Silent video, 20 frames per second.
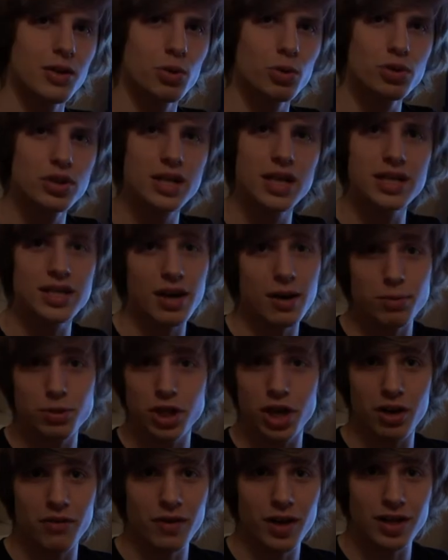Но здесь я
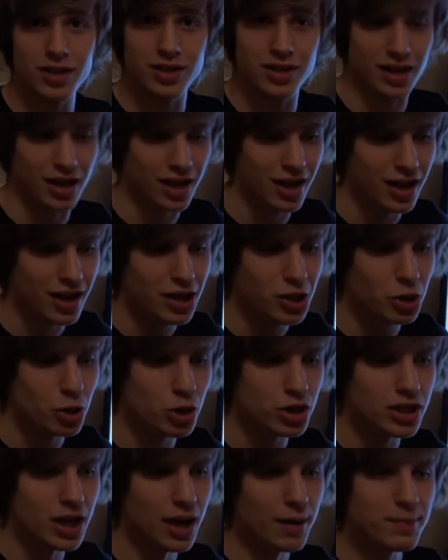вообще рвался. То
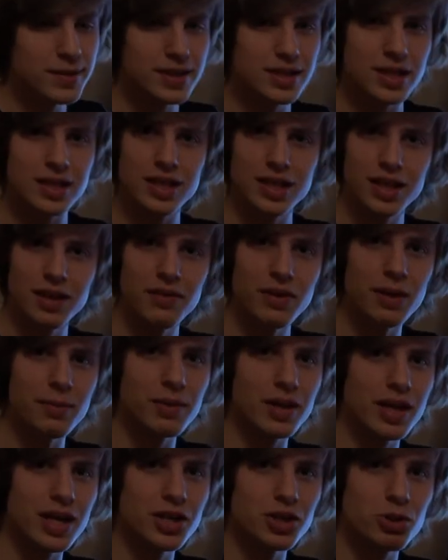есть, как бы здесь
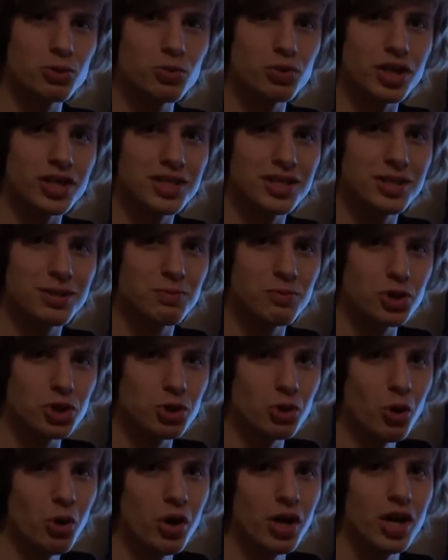одновременно, конечно, ужасно
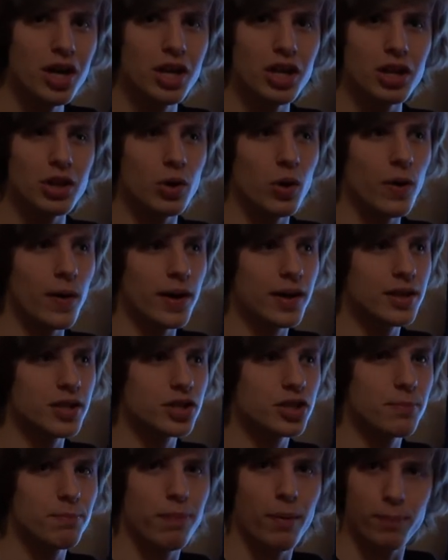смешно, но это
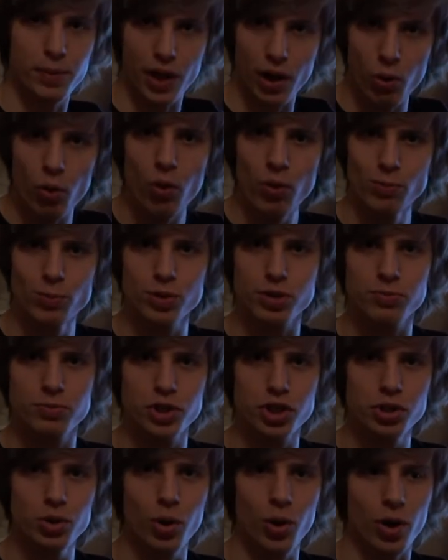же по-плохому
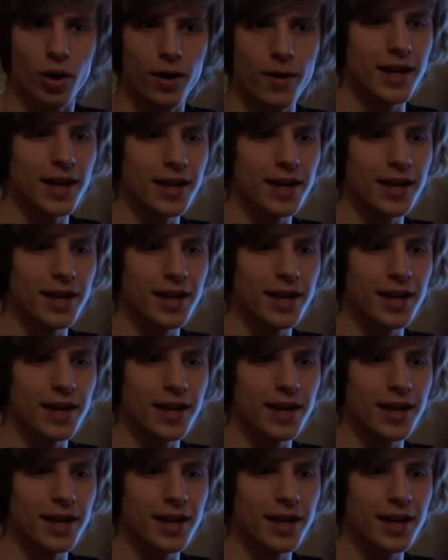смешно.